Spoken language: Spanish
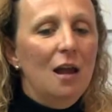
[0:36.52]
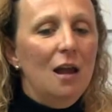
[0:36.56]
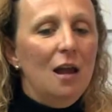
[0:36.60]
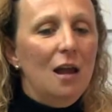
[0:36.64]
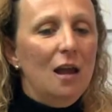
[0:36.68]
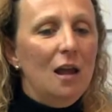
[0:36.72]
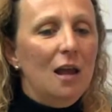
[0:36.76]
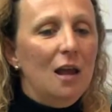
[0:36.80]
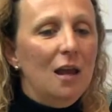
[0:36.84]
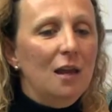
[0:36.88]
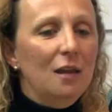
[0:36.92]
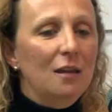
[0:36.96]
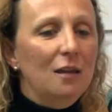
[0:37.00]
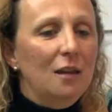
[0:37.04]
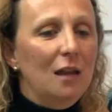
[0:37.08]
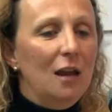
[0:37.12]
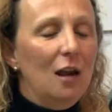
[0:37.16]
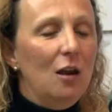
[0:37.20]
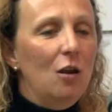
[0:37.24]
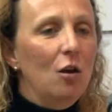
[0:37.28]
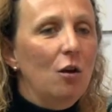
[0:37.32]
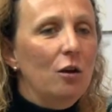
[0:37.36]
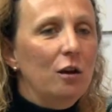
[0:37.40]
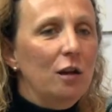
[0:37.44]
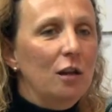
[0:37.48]

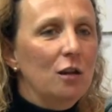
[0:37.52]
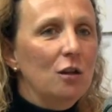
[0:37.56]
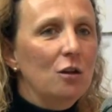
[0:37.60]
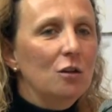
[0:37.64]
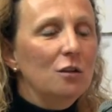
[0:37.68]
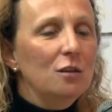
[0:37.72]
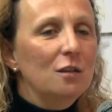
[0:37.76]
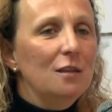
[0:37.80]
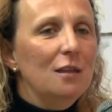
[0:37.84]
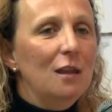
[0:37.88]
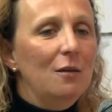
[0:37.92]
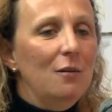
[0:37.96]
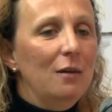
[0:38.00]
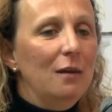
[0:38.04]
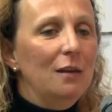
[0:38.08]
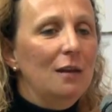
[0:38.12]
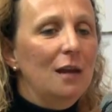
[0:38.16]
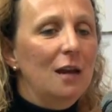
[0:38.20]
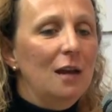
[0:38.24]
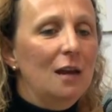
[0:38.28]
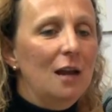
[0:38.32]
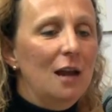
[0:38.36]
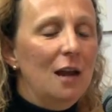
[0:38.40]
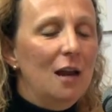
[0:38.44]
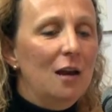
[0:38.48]
Este, los niños deben
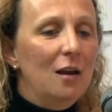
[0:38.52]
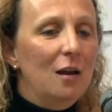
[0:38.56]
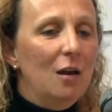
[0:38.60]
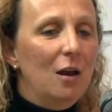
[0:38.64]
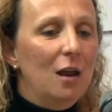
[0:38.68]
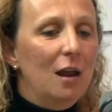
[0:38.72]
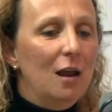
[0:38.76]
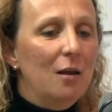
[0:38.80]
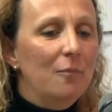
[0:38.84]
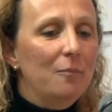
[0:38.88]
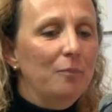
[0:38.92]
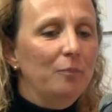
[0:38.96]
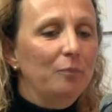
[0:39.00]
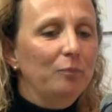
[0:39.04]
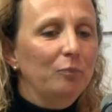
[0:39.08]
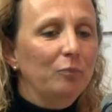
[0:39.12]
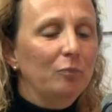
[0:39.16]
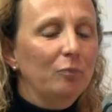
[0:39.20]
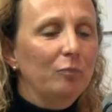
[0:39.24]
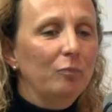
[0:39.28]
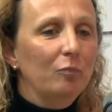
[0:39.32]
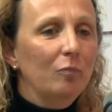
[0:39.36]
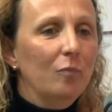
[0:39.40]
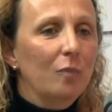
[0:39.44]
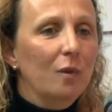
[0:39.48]
tener
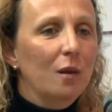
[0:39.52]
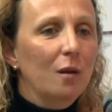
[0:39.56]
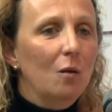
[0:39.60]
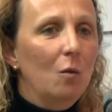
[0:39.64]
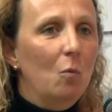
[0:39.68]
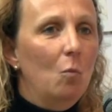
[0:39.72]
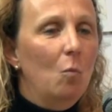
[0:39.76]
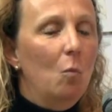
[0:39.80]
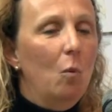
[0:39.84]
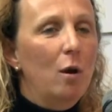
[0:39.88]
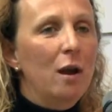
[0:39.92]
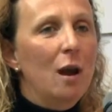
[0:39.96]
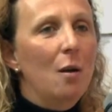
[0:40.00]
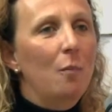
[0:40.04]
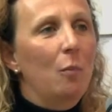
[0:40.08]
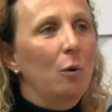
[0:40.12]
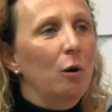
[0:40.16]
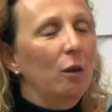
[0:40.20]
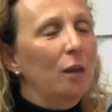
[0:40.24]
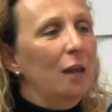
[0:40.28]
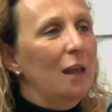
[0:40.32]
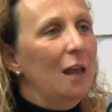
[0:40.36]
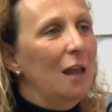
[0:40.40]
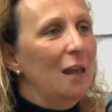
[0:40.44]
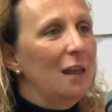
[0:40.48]
em, un buen
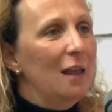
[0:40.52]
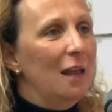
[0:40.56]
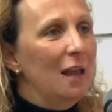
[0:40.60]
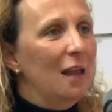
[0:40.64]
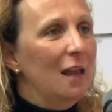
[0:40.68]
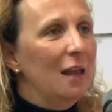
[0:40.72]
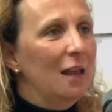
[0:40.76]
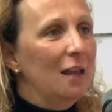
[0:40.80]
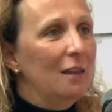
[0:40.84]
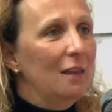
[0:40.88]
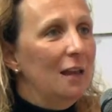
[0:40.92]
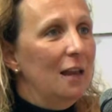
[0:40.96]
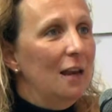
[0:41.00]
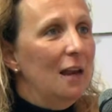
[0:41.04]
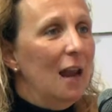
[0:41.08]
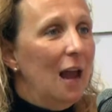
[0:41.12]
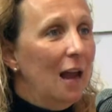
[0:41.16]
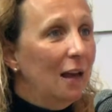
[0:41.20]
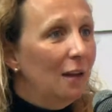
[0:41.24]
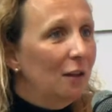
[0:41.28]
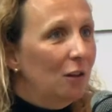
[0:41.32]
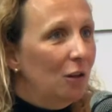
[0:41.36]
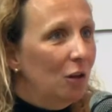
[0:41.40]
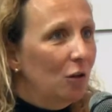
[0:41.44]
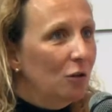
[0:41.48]
aporte de,
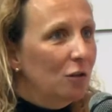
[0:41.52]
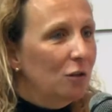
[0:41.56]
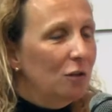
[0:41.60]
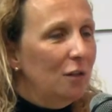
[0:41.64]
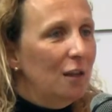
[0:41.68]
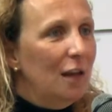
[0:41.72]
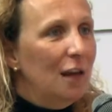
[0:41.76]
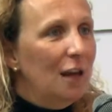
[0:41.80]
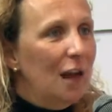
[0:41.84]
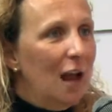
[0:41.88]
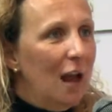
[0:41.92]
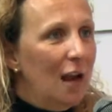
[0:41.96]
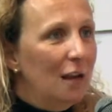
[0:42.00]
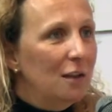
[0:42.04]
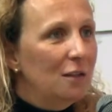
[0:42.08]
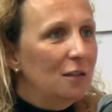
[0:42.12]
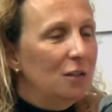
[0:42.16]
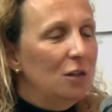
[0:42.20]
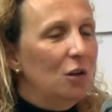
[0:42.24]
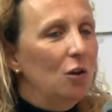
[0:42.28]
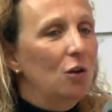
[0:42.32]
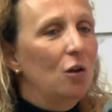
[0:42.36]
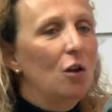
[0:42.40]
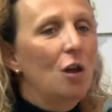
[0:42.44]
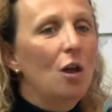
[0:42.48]
lácteos, de
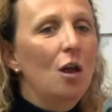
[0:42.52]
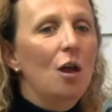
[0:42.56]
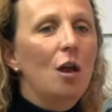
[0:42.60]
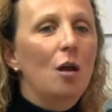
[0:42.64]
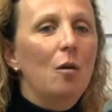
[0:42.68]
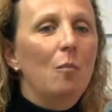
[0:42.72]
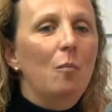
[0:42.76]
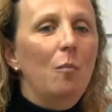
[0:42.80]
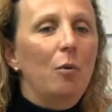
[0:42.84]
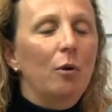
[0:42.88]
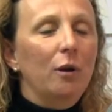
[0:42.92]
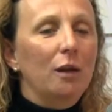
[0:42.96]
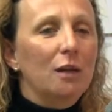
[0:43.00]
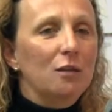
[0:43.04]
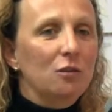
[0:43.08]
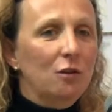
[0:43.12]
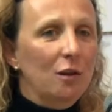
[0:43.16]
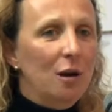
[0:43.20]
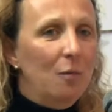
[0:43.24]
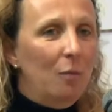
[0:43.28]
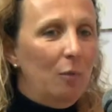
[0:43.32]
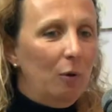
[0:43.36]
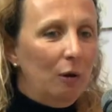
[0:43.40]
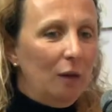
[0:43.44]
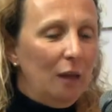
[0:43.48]
calcio, porque
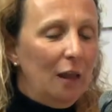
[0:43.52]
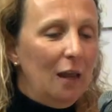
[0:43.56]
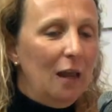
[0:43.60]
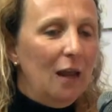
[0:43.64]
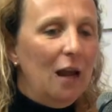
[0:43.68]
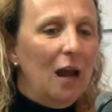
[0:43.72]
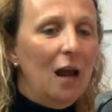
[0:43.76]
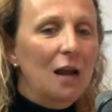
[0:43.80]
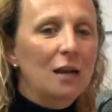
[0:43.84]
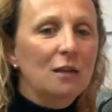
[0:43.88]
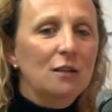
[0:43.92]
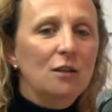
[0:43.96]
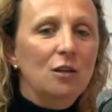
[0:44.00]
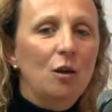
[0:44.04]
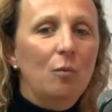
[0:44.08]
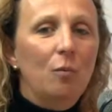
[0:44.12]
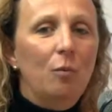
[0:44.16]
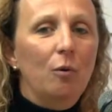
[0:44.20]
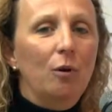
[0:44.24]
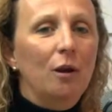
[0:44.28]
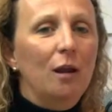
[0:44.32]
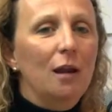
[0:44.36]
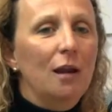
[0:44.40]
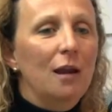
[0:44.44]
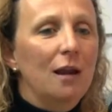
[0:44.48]
son aportes de calcio,
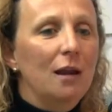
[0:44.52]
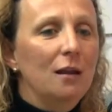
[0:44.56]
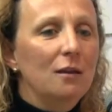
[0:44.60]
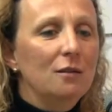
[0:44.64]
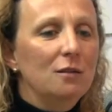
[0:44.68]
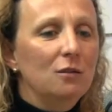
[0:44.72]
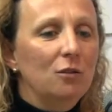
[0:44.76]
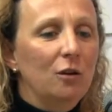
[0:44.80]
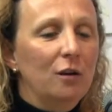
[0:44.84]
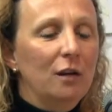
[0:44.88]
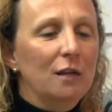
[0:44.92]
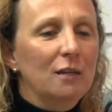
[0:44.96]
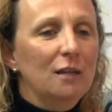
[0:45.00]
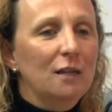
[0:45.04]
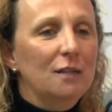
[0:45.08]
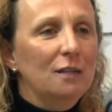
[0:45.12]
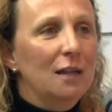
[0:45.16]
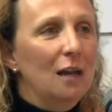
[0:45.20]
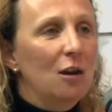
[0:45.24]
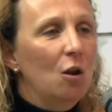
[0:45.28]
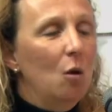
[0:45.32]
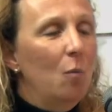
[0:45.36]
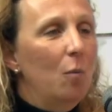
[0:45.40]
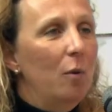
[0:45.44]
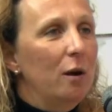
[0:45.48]
porque son
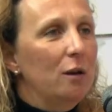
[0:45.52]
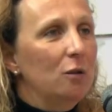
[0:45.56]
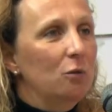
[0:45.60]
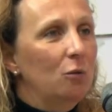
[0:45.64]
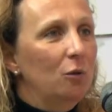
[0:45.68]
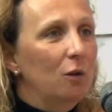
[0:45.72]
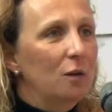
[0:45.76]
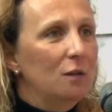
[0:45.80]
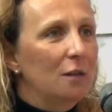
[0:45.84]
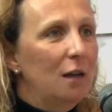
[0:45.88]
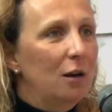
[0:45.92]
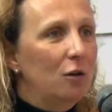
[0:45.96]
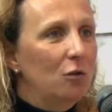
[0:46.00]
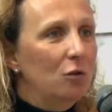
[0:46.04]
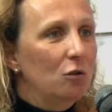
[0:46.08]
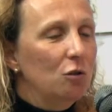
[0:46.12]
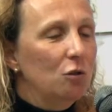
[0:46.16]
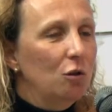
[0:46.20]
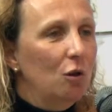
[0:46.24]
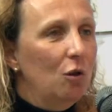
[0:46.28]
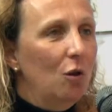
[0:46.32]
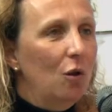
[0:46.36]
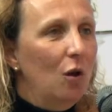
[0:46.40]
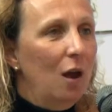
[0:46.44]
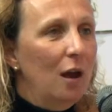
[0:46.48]
necesarios para su
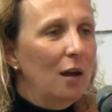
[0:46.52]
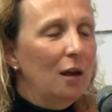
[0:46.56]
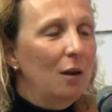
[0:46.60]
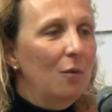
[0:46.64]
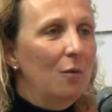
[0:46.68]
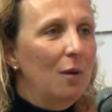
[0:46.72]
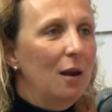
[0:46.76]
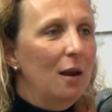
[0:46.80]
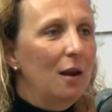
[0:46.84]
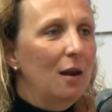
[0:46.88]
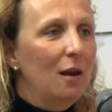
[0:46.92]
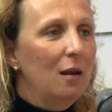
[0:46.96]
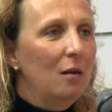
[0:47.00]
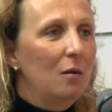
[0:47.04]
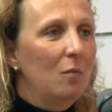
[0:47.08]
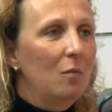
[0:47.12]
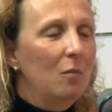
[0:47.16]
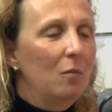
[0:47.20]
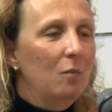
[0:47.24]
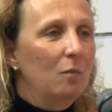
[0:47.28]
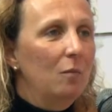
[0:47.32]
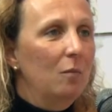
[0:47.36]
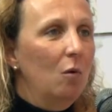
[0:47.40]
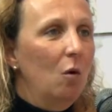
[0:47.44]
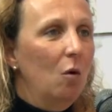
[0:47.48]
desarrollo a
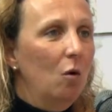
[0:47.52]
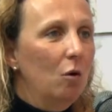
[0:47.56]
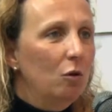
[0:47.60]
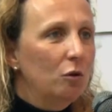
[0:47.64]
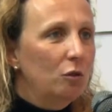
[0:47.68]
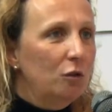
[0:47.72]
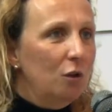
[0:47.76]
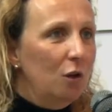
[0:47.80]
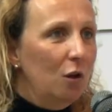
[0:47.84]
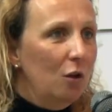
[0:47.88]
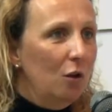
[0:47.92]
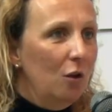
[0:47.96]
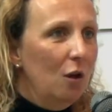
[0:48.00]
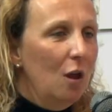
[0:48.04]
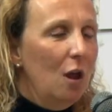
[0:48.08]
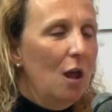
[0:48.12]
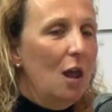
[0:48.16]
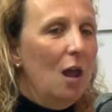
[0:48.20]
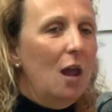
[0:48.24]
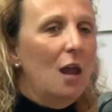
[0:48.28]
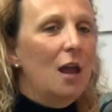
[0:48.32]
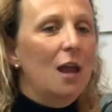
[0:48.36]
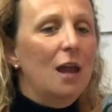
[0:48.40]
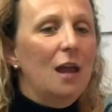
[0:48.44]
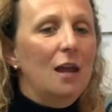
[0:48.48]
nivel óseo,
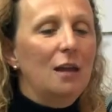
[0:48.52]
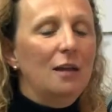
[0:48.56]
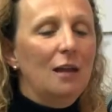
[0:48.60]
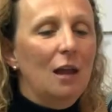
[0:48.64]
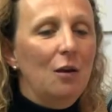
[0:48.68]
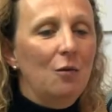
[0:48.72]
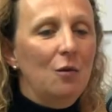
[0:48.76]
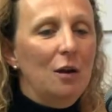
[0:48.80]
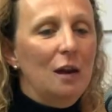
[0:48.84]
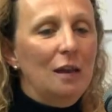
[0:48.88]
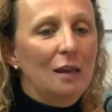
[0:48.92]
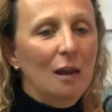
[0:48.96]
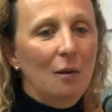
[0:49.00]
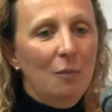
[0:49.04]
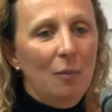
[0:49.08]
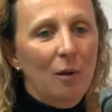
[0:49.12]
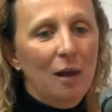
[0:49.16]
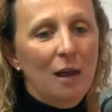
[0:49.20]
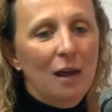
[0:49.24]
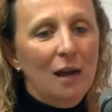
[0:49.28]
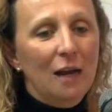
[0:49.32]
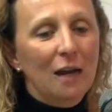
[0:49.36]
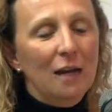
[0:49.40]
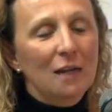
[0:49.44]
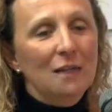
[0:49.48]
está en una etapa
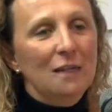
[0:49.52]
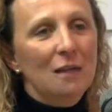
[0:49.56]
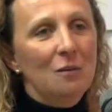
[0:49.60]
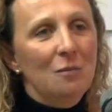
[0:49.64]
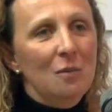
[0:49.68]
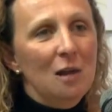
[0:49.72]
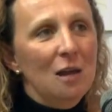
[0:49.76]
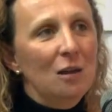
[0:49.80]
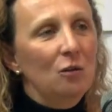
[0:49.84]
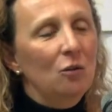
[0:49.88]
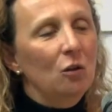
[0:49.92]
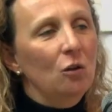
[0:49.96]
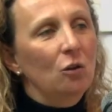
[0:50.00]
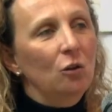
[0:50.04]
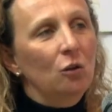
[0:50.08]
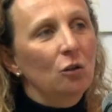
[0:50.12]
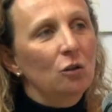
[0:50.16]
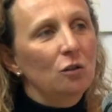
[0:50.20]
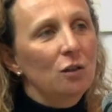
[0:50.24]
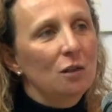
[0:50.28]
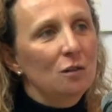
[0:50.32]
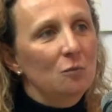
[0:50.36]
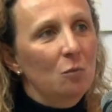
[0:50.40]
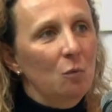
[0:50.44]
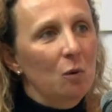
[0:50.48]
de crecimiento,
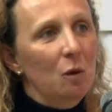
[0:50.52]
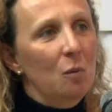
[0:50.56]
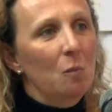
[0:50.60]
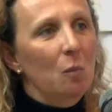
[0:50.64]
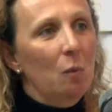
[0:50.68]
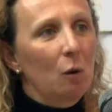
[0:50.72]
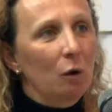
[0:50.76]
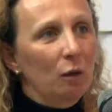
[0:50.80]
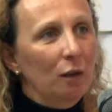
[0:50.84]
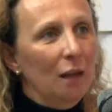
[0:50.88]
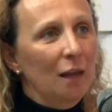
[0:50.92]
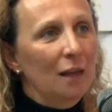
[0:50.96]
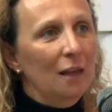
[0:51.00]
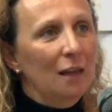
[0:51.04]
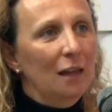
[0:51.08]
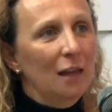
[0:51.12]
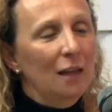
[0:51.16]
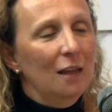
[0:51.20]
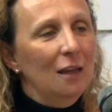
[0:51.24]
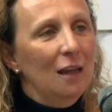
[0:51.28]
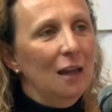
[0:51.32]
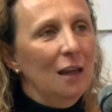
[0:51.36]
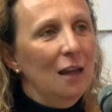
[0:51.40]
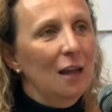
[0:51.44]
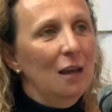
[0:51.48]
entonces es muy importante
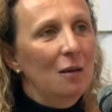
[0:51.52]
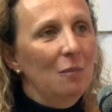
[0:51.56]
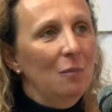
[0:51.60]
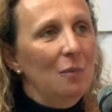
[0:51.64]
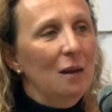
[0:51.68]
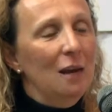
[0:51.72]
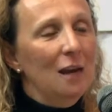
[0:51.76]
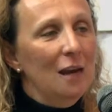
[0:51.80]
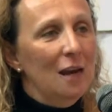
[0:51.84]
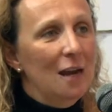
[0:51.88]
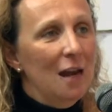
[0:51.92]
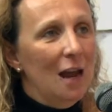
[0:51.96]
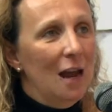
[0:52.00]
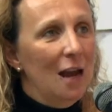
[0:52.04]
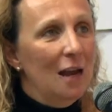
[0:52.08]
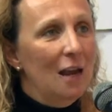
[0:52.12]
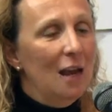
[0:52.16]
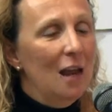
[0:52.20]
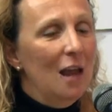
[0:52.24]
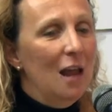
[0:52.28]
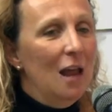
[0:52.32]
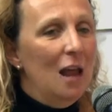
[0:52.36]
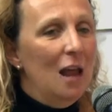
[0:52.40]
este mineral.